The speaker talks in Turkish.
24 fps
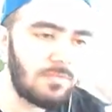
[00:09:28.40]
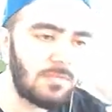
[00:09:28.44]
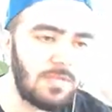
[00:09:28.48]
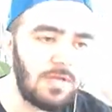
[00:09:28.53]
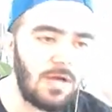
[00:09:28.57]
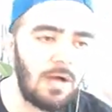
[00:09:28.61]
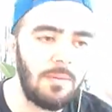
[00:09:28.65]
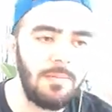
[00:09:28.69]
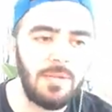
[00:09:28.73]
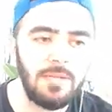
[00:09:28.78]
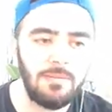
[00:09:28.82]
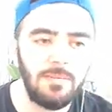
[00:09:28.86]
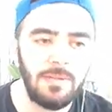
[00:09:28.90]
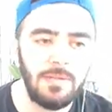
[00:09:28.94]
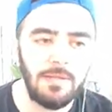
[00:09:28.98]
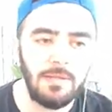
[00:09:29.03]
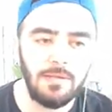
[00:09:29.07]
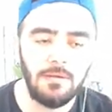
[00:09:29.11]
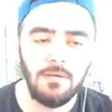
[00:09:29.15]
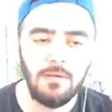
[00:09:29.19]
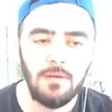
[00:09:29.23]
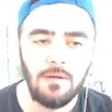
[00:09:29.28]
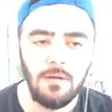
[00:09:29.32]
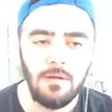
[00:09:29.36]
Devam
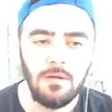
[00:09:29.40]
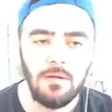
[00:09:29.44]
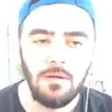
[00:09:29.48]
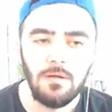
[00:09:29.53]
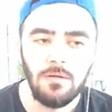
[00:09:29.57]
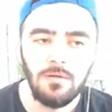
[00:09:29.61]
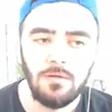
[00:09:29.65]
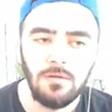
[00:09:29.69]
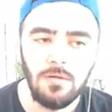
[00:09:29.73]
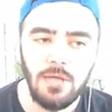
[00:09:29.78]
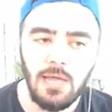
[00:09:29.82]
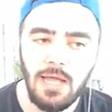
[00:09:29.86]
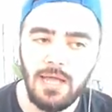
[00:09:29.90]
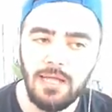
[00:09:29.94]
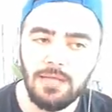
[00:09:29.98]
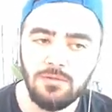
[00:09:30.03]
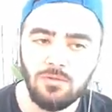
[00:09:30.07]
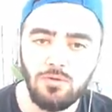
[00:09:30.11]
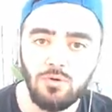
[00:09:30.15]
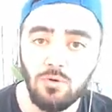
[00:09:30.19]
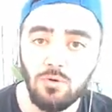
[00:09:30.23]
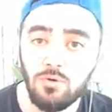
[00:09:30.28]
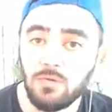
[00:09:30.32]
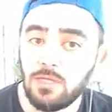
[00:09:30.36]
etmedi. En
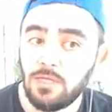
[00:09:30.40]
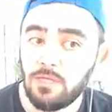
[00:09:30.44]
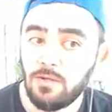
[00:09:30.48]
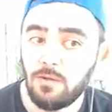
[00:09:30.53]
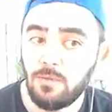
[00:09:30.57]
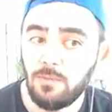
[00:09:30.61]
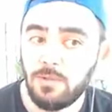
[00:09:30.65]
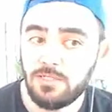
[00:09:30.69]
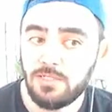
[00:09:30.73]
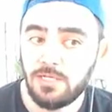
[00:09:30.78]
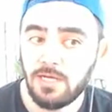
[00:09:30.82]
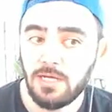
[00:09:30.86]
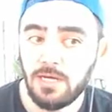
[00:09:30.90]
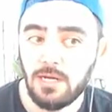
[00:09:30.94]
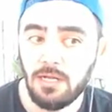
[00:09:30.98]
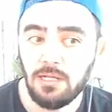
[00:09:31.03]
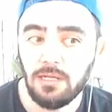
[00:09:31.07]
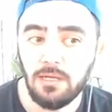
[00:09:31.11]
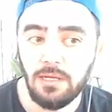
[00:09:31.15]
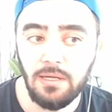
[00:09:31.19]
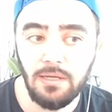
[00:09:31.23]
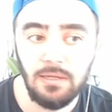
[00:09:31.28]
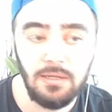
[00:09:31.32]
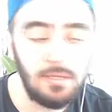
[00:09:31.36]
sonunda devam edecek
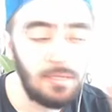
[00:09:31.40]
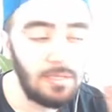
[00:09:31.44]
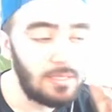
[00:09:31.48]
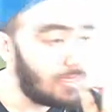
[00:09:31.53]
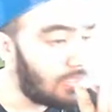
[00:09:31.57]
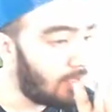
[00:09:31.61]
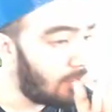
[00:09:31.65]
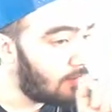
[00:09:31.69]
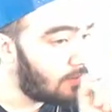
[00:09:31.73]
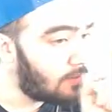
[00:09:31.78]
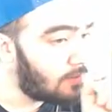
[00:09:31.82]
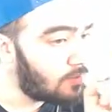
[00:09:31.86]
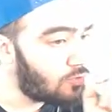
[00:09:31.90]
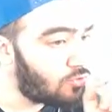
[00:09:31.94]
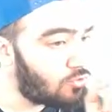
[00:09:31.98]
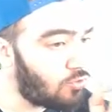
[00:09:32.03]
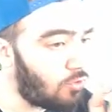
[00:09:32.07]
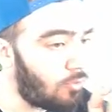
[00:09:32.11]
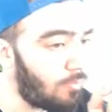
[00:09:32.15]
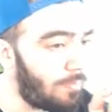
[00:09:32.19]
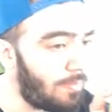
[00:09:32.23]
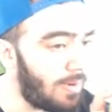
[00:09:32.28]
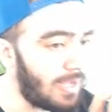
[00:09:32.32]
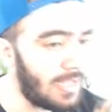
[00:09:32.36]
herhalde.
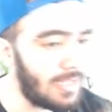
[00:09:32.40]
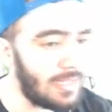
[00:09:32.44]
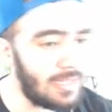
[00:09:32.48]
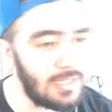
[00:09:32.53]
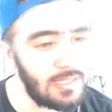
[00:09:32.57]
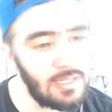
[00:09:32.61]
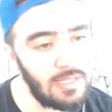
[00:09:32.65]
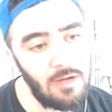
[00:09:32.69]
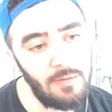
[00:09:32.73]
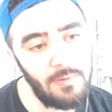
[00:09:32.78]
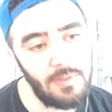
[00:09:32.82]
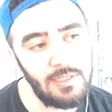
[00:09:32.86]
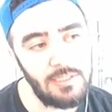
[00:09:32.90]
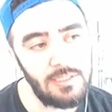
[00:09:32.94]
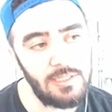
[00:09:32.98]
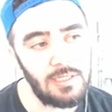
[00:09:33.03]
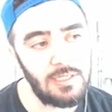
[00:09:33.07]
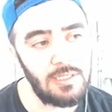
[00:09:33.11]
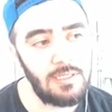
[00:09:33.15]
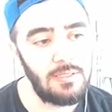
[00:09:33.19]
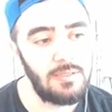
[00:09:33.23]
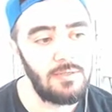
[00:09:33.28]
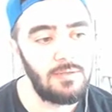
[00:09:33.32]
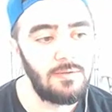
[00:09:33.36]
Son pakete devam
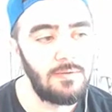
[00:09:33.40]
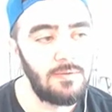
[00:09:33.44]
edecek.